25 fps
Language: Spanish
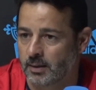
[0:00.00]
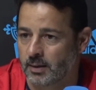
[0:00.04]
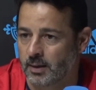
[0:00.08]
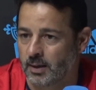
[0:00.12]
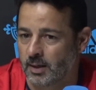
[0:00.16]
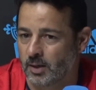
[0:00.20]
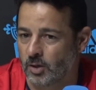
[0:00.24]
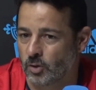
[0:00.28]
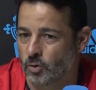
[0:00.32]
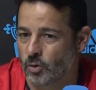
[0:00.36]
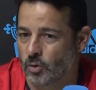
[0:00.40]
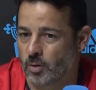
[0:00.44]

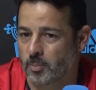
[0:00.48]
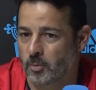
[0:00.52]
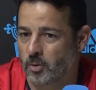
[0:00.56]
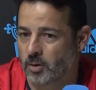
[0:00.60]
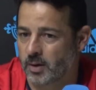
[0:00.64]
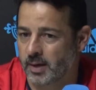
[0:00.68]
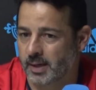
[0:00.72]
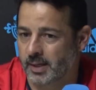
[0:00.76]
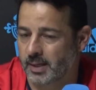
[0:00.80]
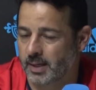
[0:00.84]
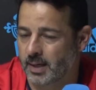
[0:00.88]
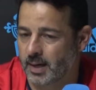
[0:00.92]
y no hemos
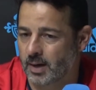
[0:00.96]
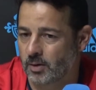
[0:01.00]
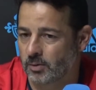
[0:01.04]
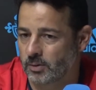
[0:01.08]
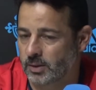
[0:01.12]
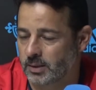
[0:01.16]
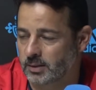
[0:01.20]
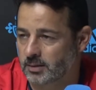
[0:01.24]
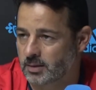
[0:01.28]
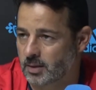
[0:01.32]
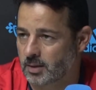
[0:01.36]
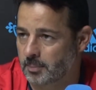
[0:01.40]
generado
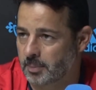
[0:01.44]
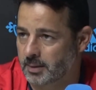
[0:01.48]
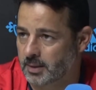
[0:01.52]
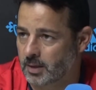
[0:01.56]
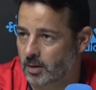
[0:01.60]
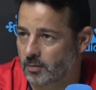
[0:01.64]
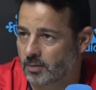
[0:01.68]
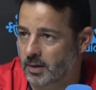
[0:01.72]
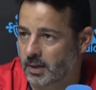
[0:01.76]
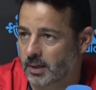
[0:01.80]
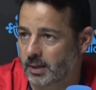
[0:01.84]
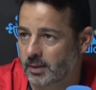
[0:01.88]
ni
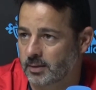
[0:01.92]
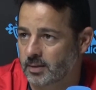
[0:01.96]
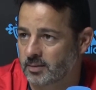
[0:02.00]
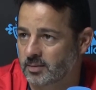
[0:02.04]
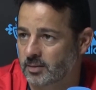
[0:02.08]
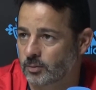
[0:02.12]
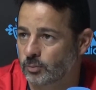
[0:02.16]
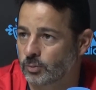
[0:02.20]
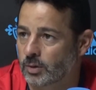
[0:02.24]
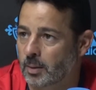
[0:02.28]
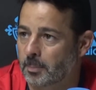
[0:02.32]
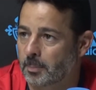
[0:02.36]
interpretado bien en esta
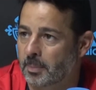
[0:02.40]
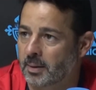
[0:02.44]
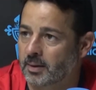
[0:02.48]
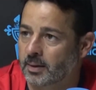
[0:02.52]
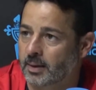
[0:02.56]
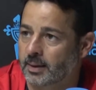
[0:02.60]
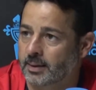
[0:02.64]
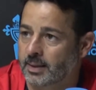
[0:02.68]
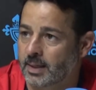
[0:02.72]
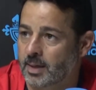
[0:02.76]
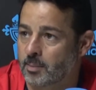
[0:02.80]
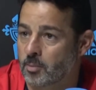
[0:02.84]
segunda parte
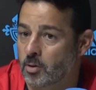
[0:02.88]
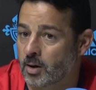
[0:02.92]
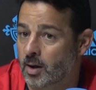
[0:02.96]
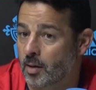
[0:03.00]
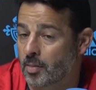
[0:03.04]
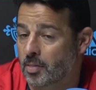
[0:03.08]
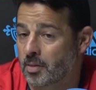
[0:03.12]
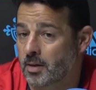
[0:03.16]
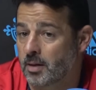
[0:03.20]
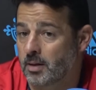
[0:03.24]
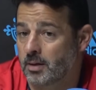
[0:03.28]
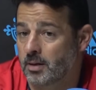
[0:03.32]
que tenemos que
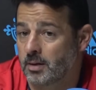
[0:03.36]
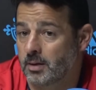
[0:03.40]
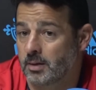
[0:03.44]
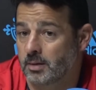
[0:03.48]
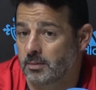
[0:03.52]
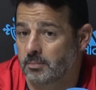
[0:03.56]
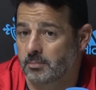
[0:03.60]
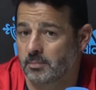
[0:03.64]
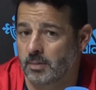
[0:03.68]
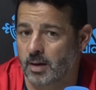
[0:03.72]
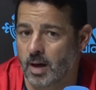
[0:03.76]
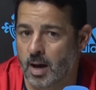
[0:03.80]
hacer y
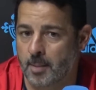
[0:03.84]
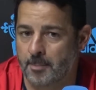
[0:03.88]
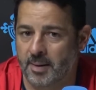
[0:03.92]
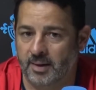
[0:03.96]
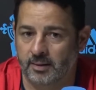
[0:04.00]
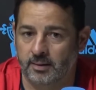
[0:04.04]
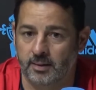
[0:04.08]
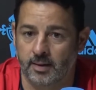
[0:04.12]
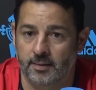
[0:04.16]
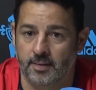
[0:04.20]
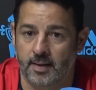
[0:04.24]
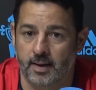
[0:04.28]
a
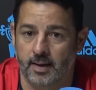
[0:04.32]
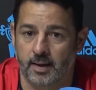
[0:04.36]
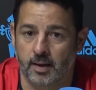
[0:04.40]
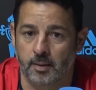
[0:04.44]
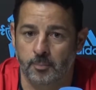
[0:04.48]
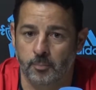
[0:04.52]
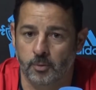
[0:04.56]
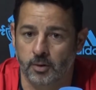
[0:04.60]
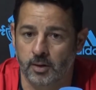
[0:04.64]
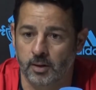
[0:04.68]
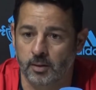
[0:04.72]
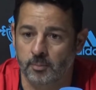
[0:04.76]
partir de ahí
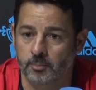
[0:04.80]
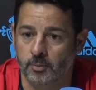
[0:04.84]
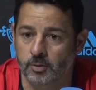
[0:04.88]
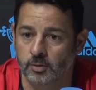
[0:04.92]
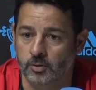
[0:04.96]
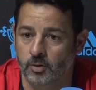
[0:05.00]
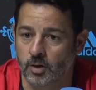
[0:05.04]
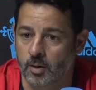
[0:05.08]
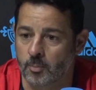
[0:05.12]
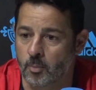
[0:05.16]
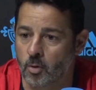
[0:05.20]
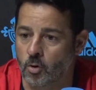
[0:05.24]
pues, pues
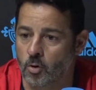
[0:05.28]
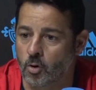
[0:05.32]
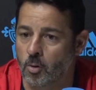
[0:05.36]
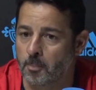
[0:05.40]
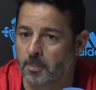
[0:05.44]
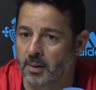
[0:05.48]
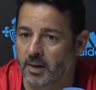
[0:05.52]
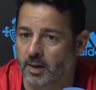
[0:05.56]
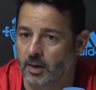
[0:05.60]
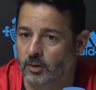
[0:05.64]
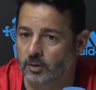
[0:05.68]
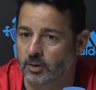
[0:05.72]
no le hemos
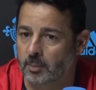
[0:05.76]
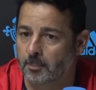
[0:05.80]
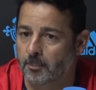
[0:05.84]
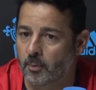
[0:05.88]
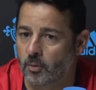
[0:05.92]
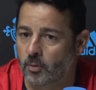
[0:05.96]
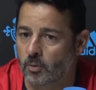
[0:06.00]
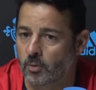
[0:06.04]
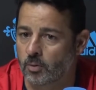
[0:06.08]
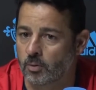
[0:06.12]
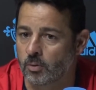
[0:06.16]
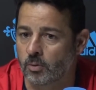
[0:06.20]
complicado
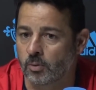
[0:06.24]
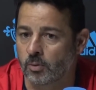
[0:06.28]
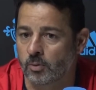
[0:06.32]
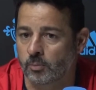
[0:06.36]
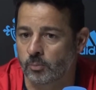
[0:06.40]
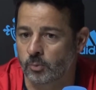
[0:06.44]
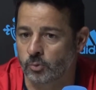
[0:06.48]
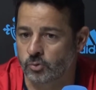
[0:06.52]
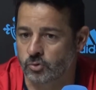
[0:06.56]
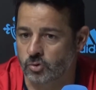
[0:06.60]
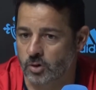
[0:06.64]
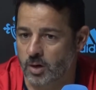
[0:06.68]
tampoco
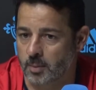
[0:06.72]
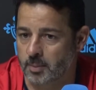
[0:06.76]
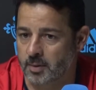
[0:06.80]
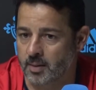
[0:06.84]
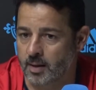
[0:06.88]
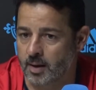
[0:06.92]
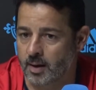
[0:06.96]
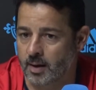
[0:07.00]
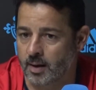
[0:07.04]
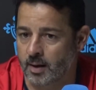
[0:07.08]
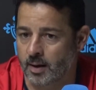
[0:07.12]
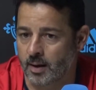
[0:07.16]
mucho la
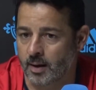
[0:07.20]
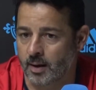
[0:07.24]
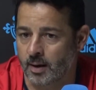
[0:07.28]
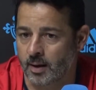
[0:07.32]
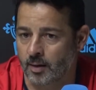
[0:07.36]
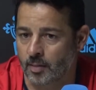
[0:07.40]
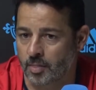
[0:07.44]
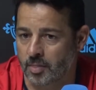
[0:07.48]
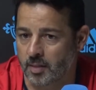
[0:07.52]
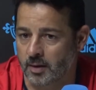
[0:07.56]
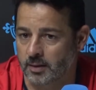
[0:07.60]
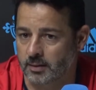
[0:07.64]
vida
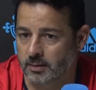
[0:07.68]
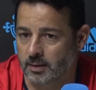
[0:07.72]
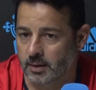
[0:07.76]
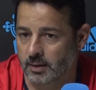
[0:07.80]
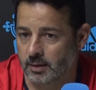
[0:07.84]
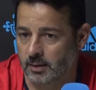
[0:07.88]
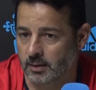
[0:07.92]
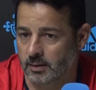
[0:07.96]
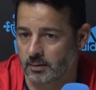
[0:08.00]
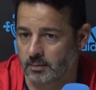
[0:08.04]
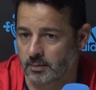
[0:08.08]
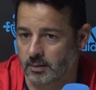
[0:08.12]
al Celta
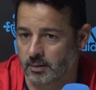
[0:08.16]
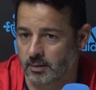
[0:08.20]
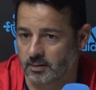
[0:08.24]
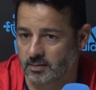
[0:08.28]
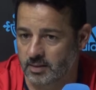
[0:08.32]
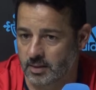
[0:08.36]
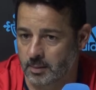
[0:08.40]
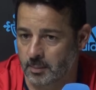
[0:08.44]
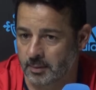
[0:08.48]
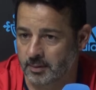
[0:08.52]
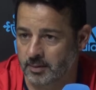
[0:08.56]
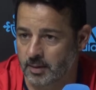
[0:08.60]
y, se
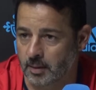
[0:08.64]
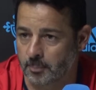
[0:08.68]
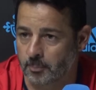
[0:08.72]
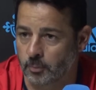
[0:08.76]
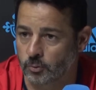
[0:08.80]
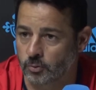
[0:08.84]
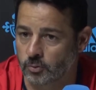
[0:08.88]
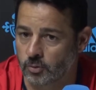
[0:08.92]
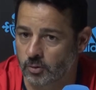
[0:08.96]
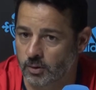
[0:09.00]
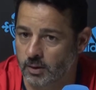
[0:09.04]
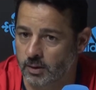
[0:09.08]
llevan tres
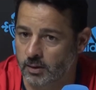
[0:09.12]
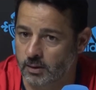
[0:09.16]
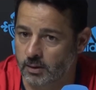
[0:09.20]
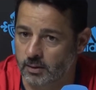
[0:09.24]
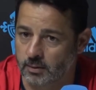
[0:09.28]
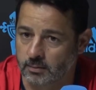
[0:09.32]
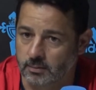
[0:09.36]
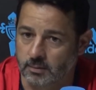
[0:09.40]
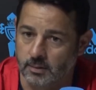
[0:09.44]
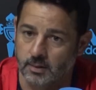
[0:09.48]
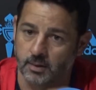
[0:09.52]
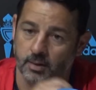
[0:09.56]
puntos que
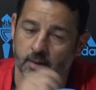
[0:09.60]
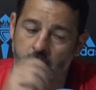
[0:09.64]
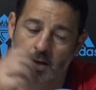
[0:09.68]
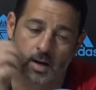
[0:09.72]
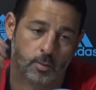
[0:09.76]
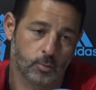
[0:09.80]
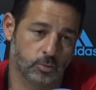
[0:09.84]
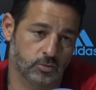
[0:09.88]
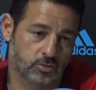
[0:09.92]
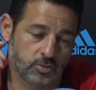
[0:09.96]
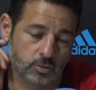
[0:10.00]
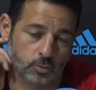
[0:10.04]
a
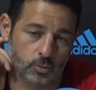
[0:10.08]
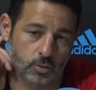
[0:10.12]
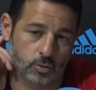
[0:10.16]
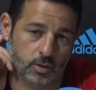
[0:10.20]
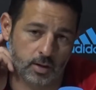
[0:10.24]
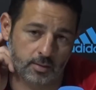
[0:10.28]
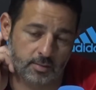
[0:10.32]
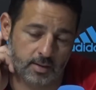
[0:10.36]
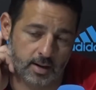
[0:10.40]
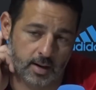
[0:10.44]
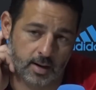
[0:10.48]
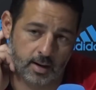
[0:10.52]
buen seguro
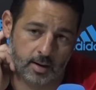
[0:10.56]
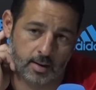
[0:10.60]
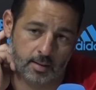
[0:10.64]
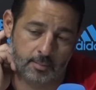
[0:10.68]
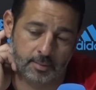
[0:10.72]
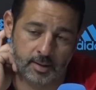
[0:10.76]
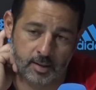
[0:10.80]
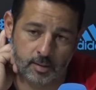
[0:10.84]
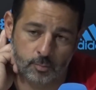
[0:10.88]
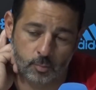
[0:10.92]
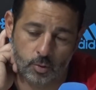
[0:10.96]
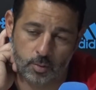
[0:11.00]
les van a
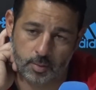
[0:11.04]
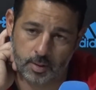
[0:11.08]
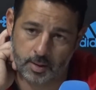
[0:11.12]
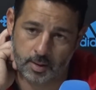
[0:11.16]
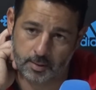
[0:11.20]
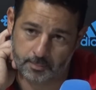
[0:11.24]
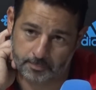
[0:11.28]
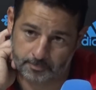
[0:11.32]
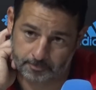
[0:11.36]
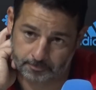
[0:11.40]
venir muy bien.